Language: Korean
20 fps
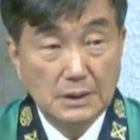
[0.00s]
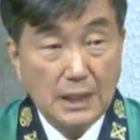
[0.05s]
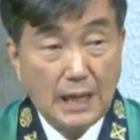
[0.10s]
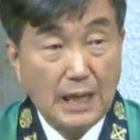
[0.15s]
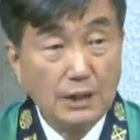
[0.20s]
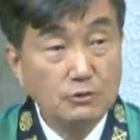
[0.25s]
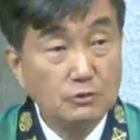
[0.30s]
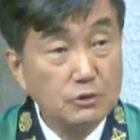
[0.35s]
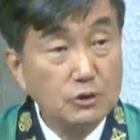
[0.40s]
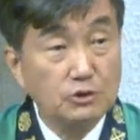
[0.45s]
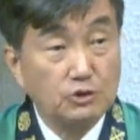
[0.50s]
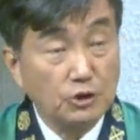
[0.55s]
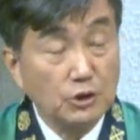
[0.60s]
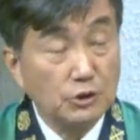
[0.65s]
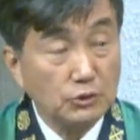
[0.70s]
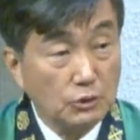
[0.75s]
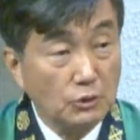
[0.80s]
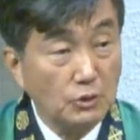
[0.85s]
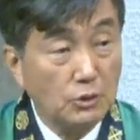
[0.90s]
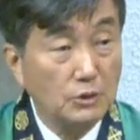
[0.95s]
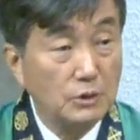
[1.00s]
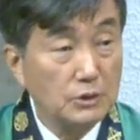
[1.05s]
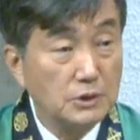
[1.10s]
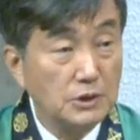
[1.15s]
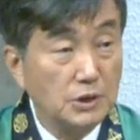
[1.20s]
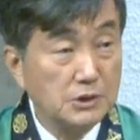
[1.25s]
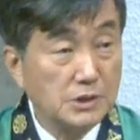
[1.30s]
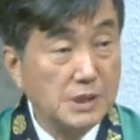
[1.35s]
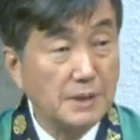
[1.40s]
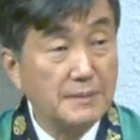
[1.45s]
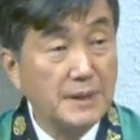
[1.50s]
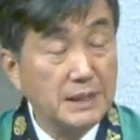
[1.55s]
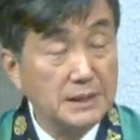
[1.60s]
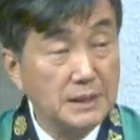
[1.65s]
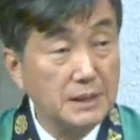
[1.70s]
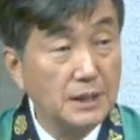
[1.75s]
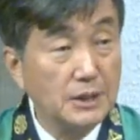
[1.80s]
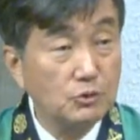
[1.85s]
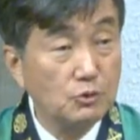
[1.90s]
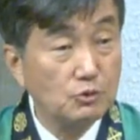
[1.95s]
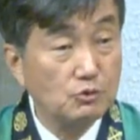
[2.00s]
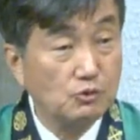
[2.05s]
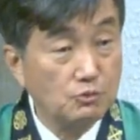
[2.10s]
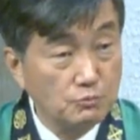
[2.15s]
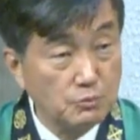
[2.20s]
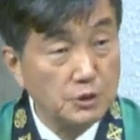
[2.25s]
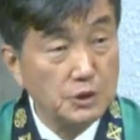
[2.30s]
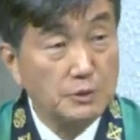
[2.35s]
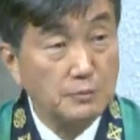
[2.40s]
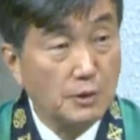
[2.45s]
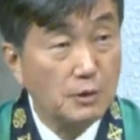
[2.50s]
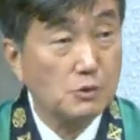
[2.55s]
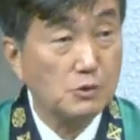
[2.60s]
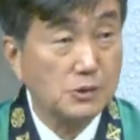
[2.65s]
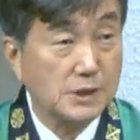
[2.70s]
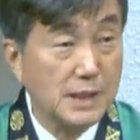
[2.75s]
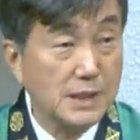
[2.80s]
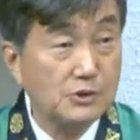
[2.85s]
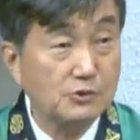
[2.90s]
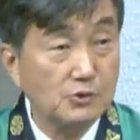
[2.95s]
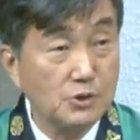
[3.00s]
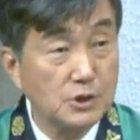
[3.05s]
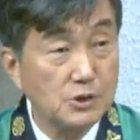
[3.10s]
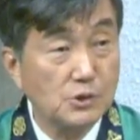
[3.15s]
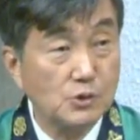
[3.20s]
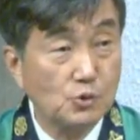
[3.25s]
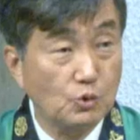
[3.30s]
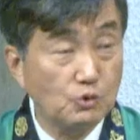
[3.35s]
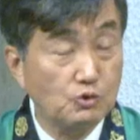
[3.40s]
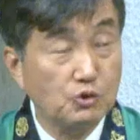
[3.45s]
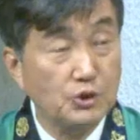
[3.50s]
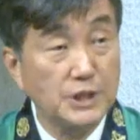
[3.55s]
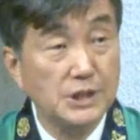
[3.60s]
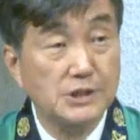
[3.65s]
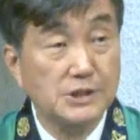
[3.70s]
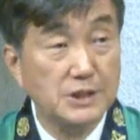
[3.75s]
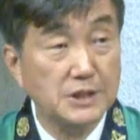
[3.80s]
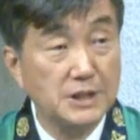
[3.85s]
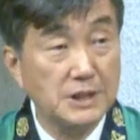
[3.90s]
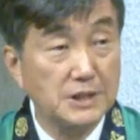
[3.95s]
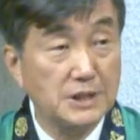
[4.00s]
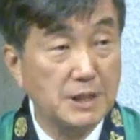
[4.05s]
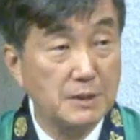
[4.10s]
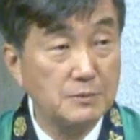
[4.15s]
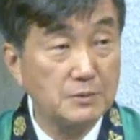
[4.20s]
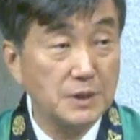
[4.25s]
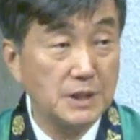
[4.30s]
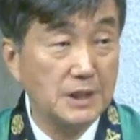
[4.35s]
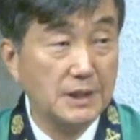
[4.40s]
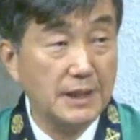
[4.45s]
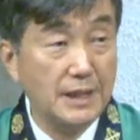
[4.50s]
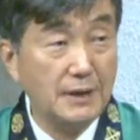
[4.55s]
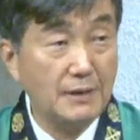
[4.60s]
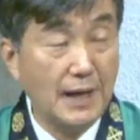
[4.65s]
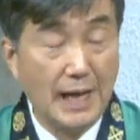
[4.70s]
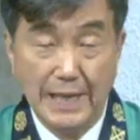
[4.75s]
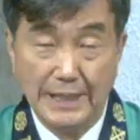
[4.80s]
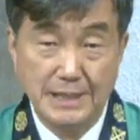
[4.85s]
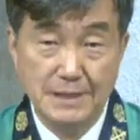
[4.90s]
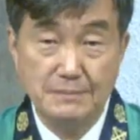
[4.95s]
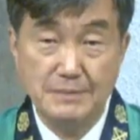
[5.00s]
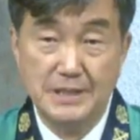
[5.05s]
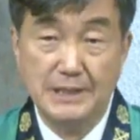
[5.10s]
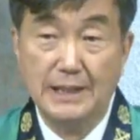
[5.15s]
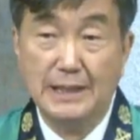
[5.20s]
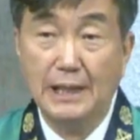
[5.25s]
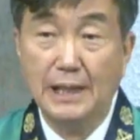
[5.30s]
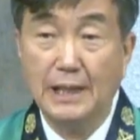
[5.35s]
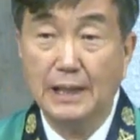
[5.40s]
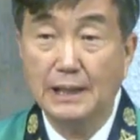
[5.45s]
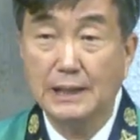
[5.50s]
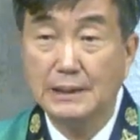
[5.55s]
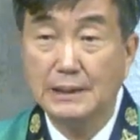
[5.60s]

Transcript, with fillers: 하루를 쉬어도 엿새만 일해도 충분히 먹고 살 수 있는 소출이 있었기 때문일까요? 아닙니다.